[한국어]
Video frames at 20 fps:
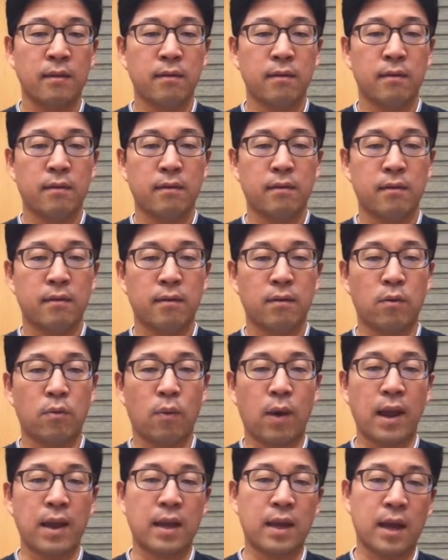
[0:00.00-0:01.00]
어,
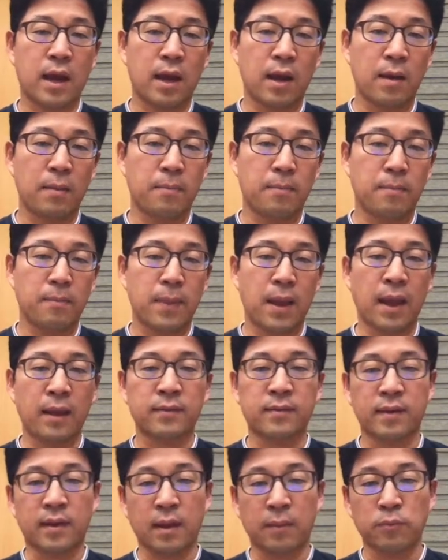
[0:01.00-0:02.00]
y값,
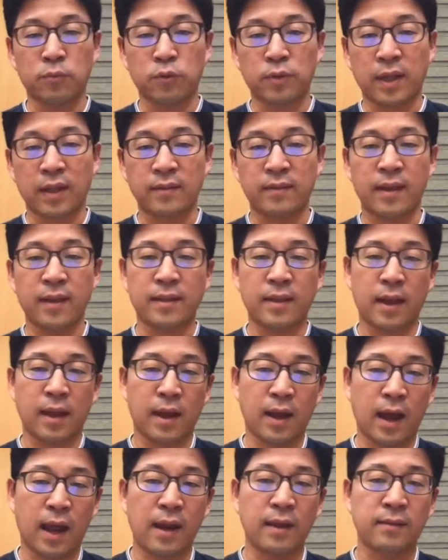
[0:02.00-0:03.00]
x값도 다
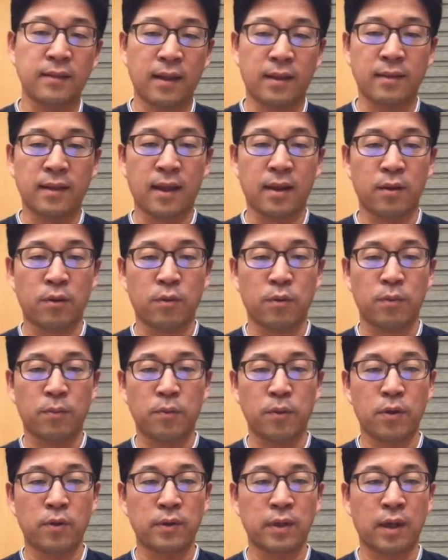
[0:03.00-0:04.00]
세타, r 세타로
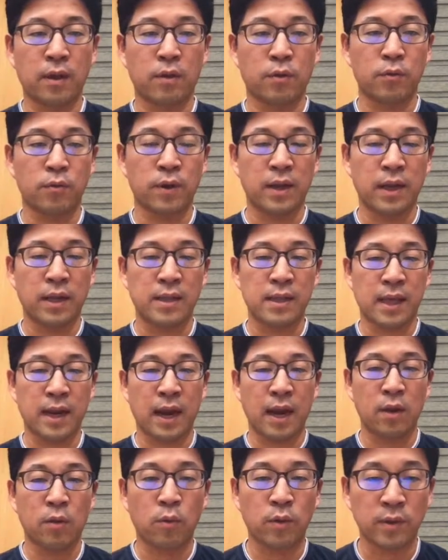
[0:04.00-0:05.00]
표현된 걸 우리가 잘
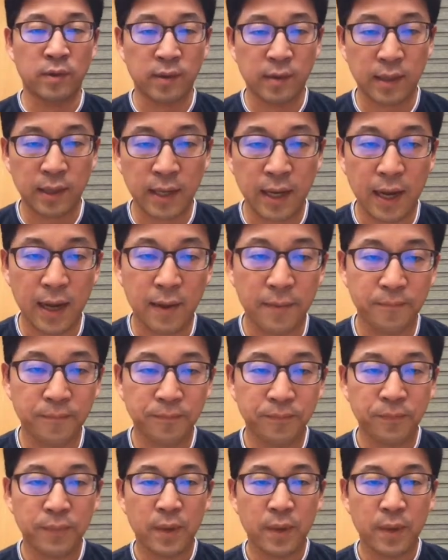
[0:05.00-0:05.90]
알고 있으니까